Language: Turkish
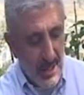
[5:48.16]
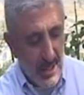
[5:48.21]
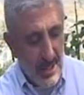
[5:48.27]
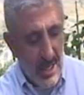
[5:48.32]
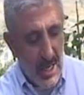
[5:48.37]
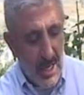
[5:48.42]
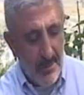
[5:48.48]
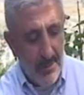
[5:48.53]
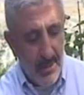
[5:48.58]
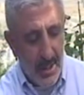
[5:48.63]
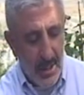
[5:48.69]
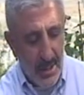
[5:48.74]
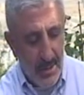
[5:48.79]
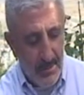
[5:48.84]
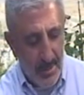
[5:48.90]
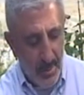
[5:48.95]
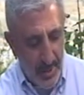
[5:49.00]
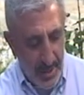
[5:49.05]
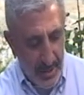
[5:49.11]

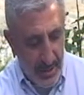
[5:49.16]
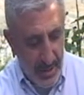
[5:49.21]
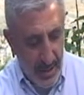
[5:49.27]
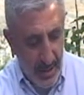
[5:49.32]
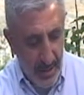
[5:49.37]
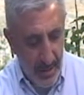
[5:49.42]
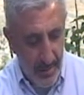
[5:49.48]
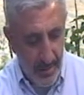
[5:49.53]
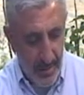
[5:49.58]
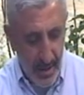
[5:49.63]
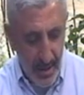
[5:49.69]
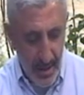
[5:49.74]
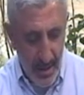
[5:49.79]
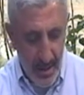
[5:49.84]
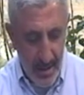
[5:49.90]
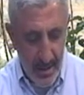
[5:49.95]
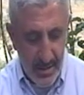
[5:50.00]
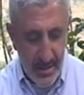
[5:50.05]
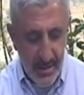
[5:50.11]
El Müvedde
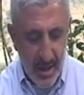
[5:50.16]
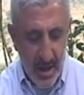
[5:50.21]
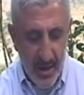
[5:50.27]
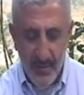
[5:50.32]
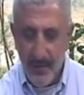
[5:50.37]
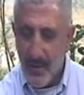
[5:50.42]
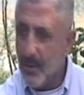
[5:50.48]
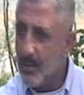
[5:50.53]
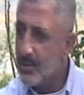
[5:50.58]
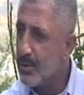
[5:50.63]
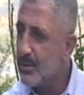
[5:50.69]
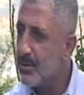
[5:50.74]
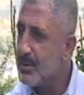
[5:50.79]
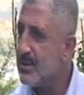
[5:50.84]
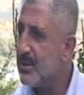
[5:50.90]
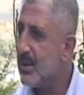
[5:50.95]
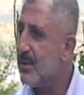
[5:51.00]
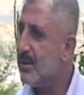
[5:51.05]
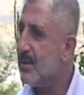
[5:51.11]
sayfa
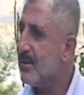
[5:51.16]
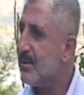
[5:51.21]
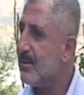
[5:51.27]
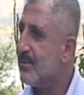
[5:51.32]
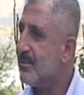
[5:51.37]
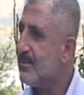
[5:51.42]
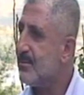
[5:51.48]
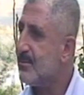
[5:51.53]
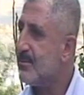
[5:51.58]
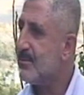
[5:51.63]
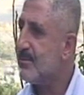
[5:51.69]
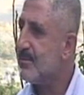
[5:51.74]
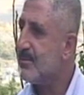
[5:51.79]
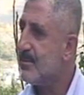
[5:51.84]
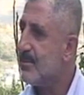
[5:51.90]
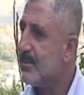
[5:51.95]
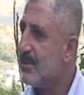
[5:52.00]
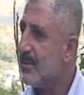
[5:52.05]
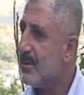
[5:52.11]
137.
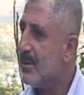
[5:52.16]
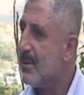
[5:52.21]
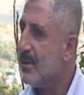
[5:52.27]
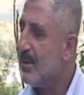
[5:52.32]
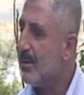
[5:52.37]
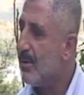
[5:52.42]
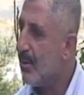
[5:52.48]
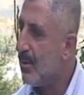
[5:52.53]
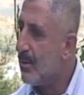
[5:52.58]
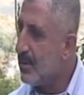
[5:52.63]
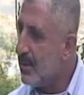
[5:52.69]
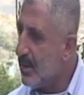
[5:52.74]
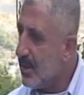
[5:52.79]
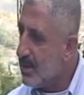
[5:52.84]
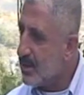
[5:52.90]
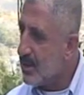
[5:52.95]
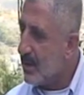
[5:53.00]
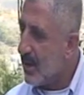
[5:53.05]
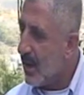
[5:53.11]

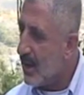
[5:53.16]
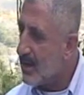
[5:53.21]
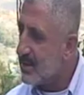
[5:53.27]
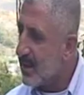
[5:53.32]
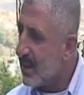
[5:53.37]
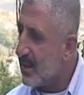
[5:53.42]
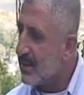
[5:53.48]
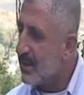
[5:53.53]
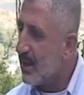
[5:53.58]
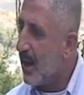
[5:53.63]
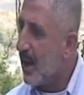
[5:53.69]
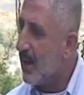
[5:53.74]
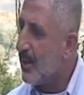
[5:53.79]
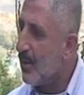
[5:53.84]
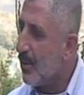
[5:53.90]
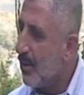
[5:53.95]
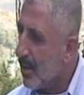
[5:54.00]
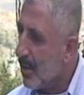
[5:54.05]
Onun için Hazreti Ali